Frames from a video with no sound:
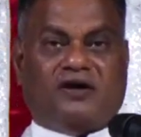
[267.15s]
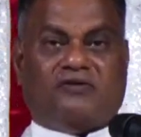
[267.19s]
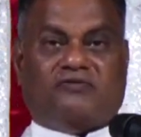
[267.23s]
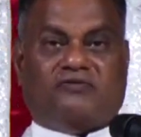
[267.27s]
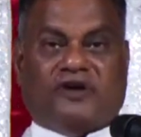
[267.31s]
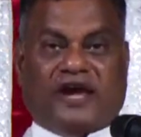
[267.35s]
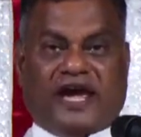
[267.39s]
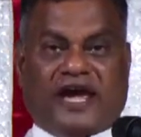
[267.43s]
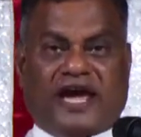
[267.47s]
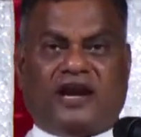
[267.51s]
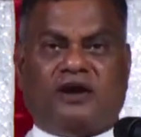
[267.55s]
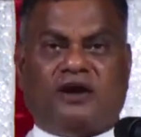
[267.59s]

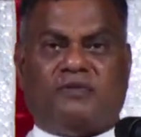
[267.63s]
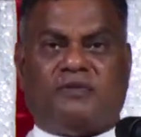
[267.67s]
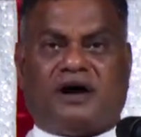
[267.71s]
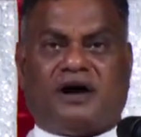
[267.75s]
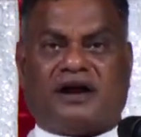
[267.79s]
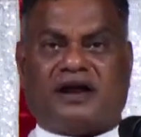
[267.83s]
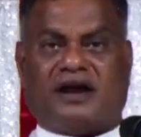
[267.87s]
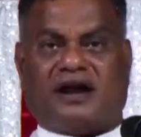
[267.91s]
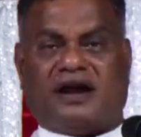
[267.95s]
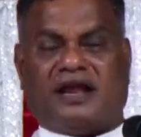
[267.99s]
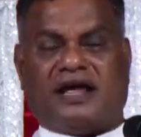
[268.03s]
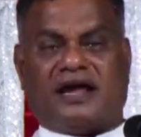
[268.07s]

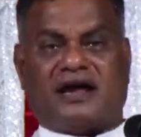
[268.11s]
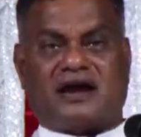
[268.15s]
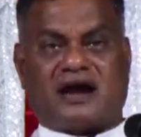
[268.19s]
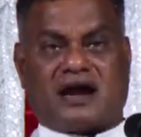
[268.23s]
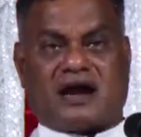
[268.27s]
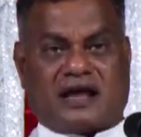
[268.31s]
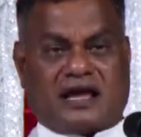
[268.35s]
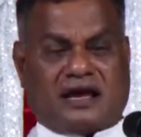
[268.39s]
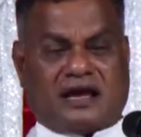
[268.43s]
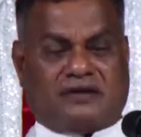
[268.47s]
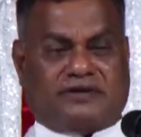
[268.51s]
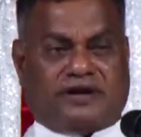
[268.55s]
வேறுபாடுகளை
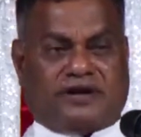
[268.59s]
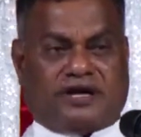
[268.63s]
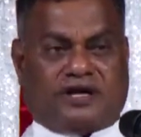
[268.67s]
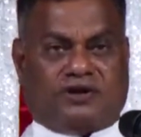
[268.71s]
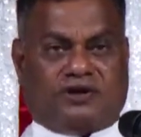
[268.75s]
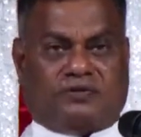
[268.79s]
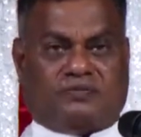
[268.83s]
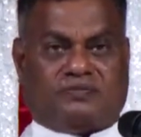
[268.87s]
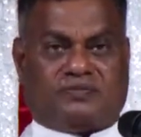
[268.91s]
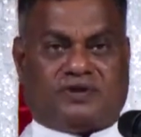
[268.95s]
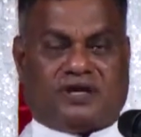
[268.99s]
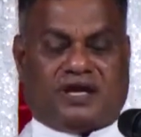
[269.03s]
களைய
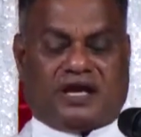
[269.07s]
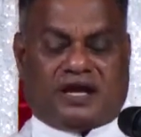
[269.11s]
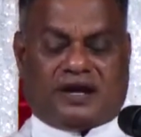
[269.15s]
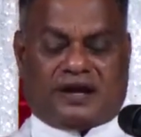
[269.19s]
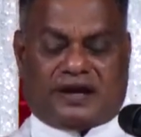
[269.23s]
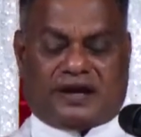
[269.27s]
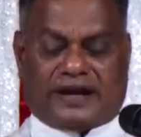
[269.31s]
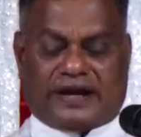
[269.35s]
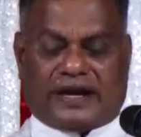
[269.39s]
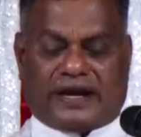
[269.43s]
வேண்டும் என்ற